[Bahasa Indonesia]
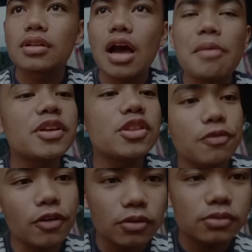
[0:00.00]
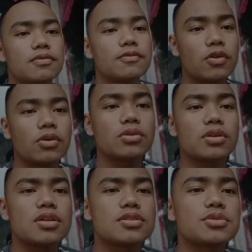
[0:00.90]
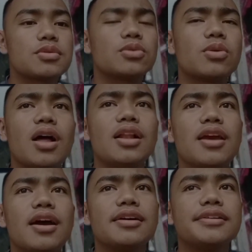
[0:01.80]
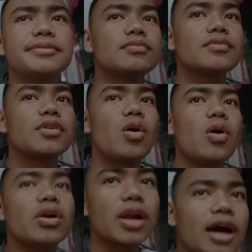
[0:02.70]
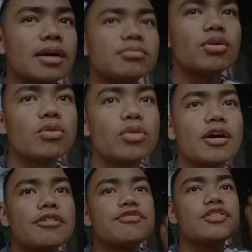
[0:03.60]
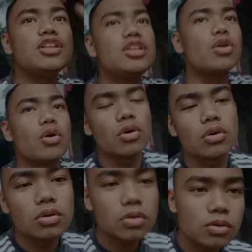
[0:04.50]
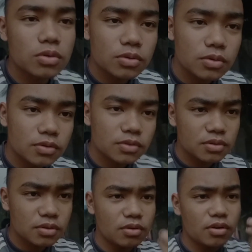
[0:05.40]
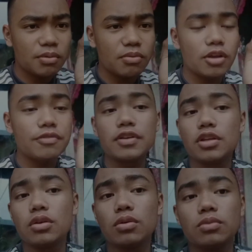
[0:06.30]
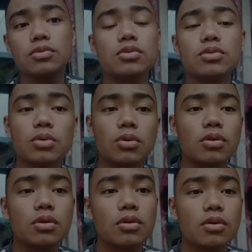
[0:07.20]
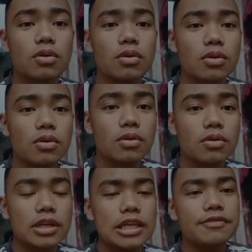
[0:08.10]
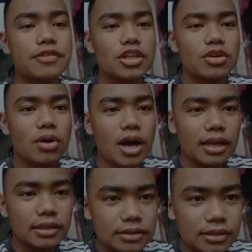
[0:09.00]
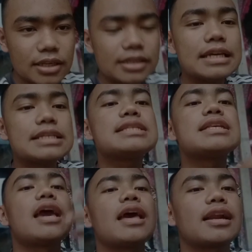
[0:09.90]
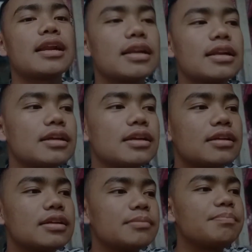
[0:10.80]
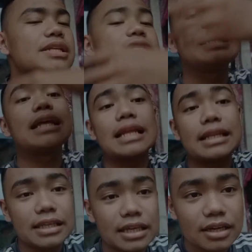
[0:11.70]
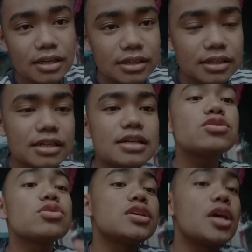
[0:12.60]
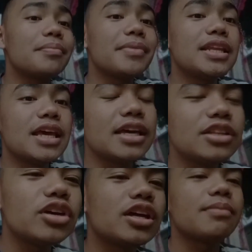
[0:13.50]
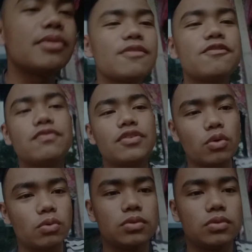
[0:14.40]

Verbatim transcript: Apa itu vlog? Vlog itu adalah sesuatu hal yang orang mengolah video, orang mengolah video untuk dia videokan dan dia share perjalanan dia ke sosial media. Itu yang namanya vlog.